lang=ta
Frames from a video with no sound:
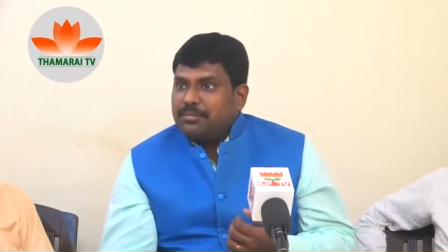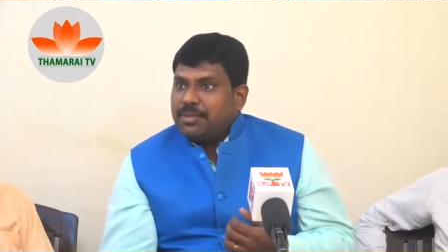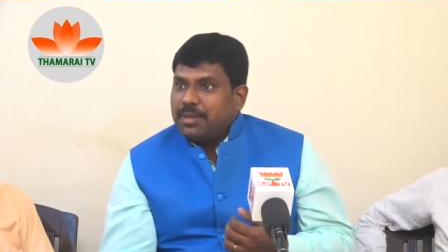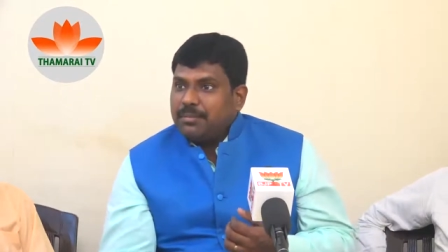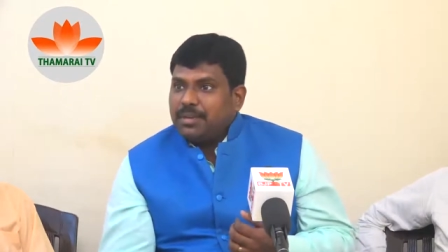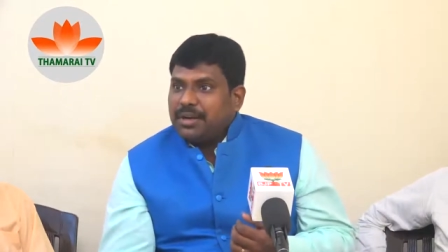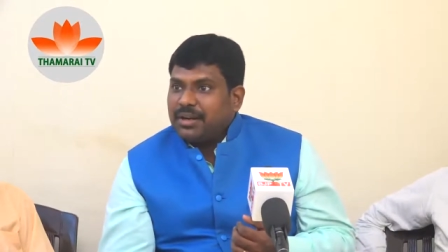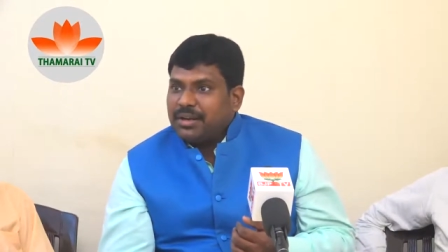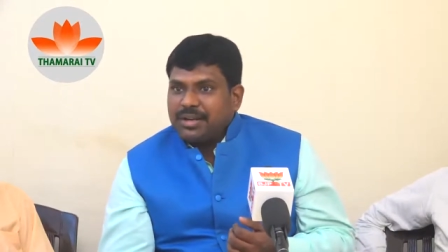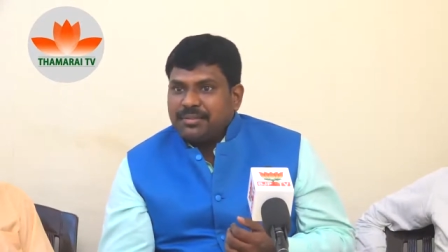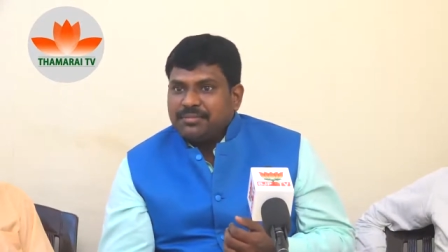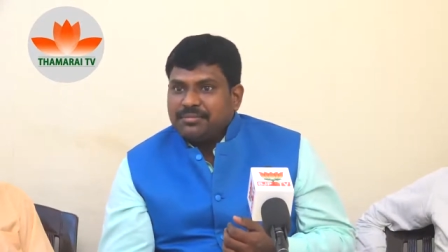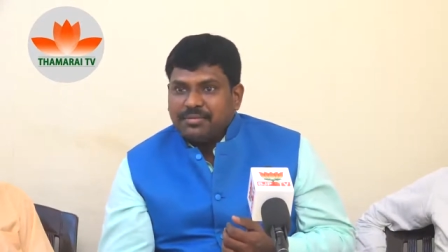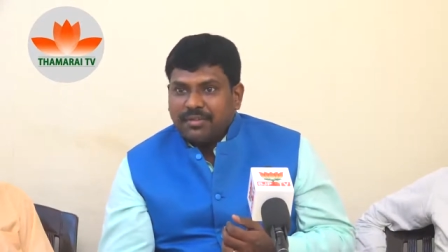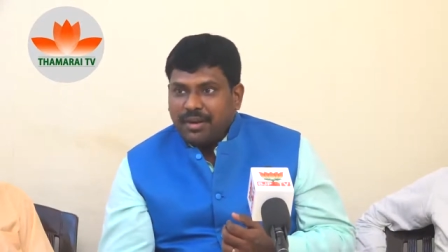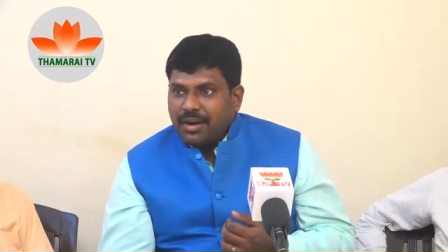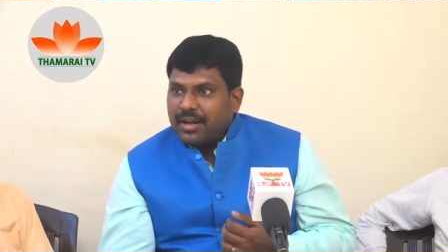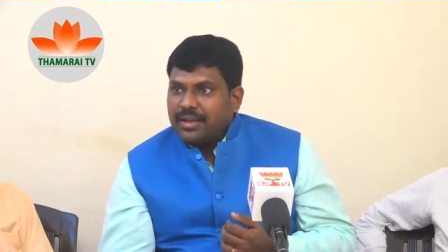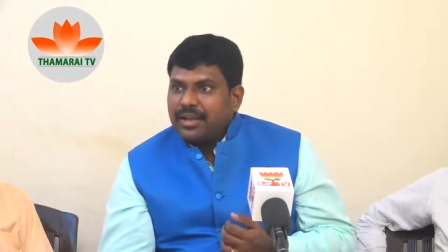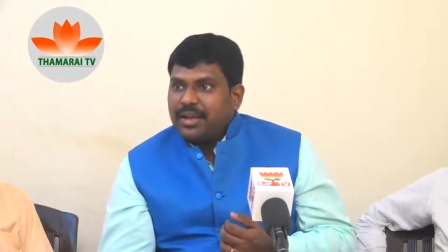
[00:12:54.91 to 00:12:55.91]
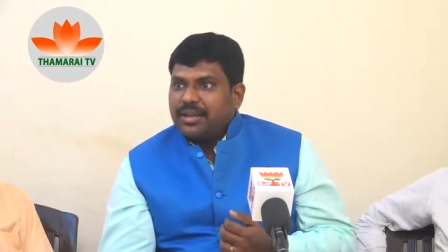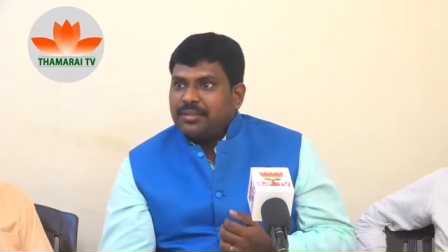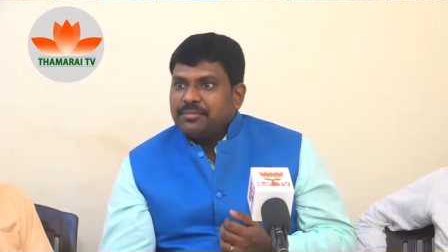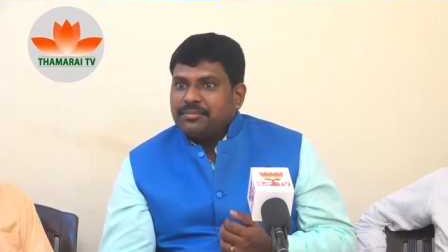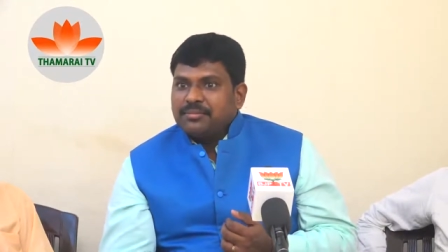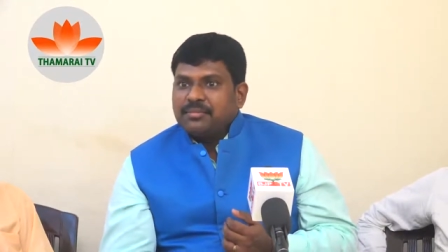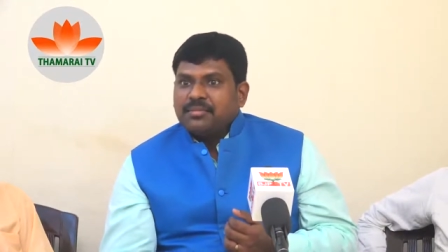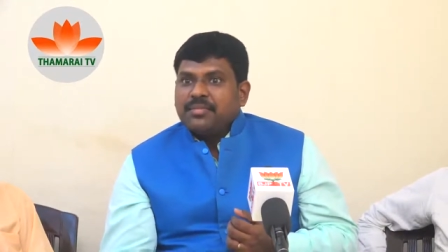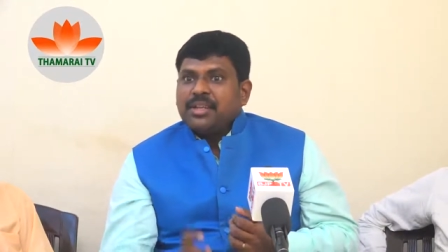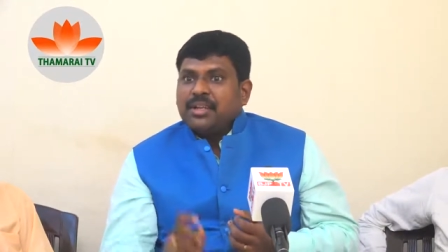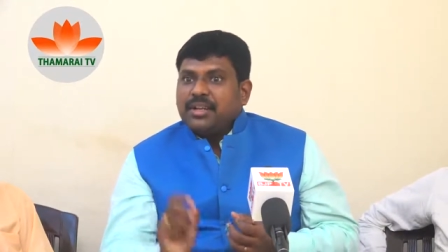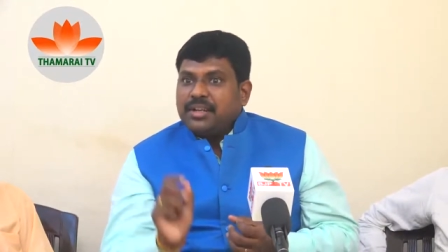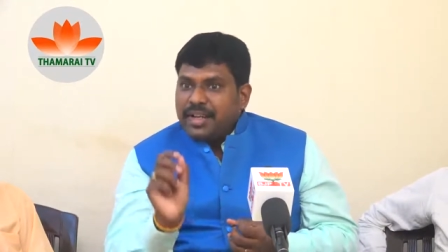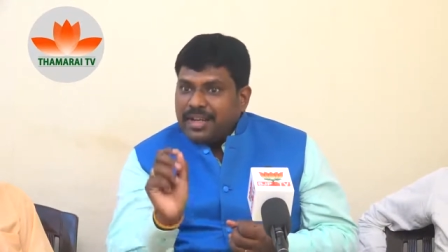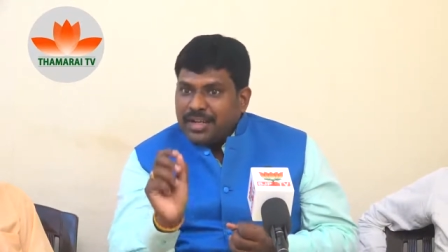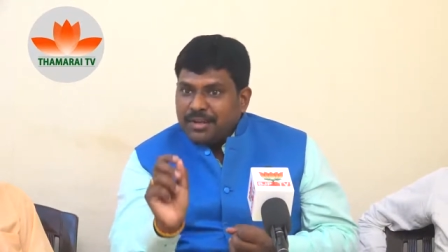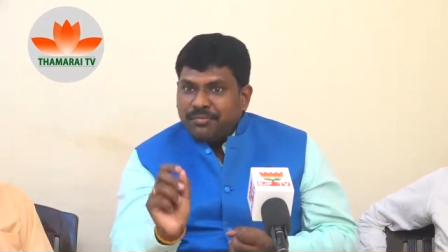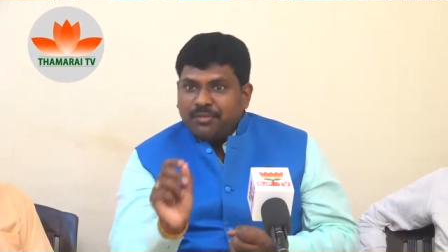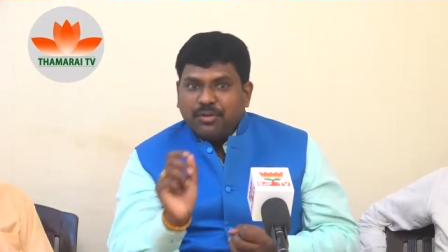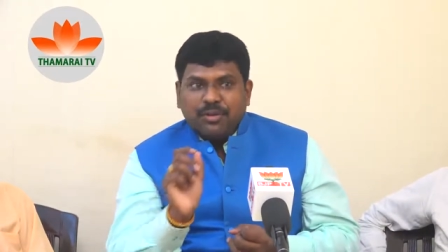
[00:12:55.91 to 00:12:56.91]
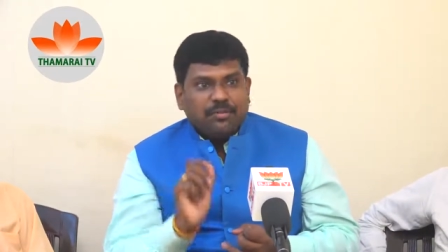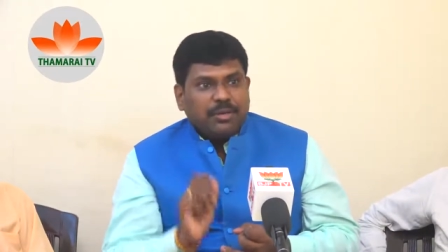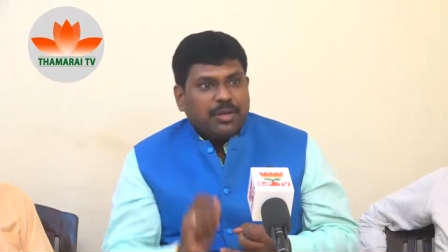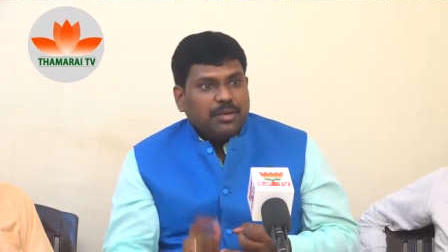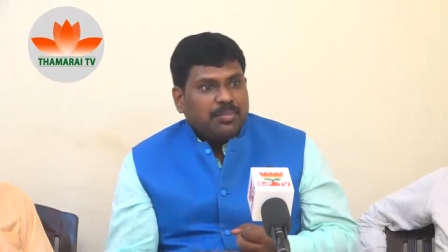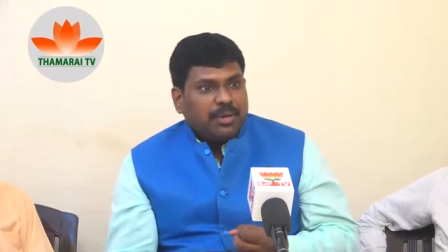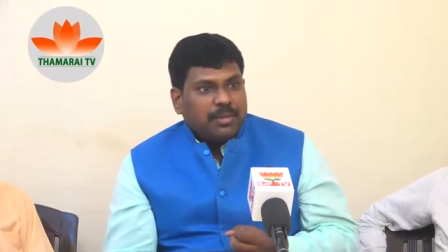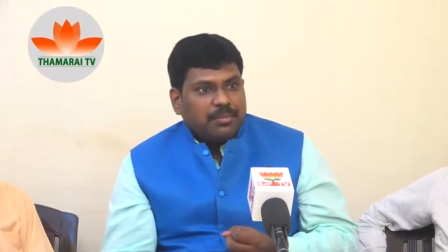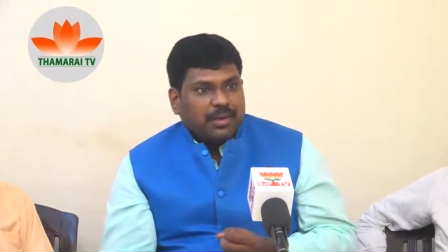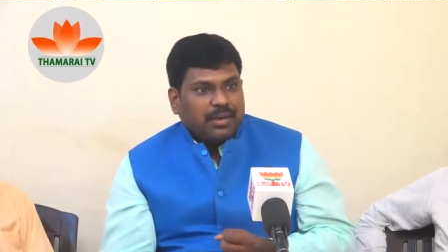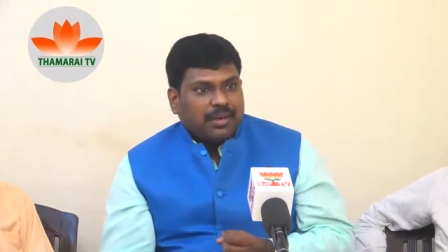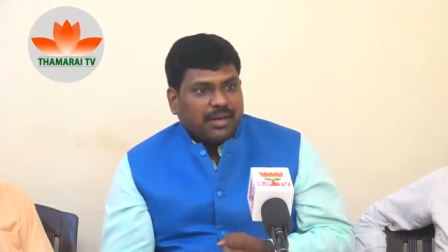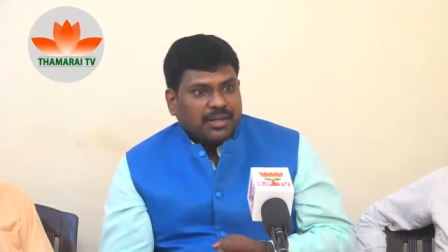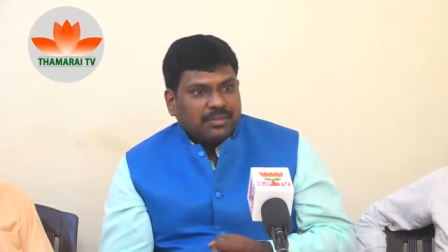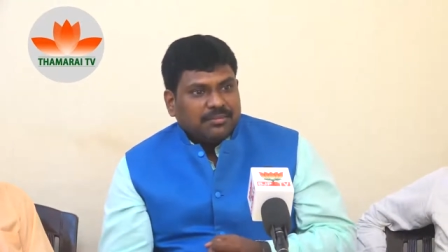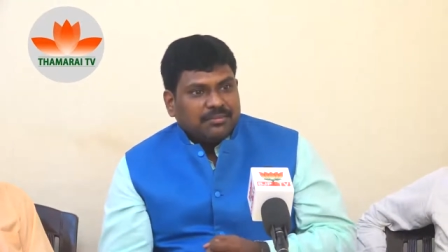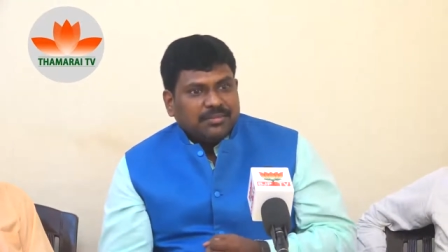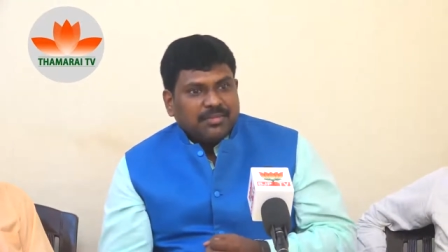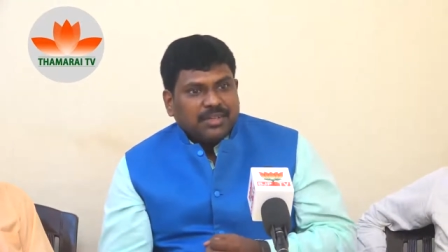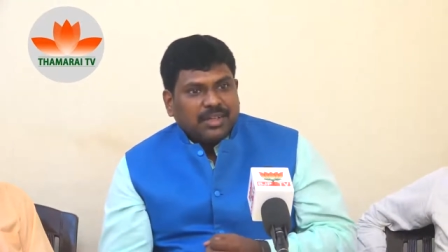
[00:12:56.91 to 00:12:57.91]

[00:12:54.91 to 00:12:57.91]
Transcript: பே பண்ணுறேன் வாடகை டெலிஃபோன் பில் பே பண்ணுறேன்